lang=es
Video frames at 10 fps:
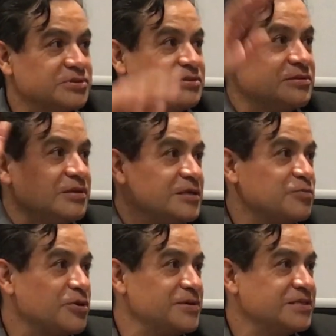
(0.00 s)
pues
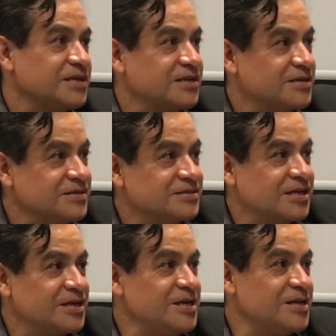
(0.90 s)
las pruebas
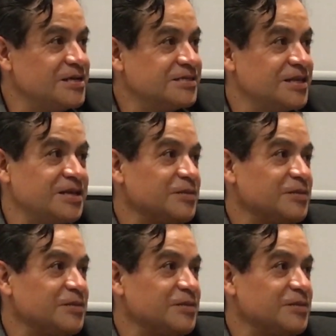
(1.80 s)
de sanguíneas,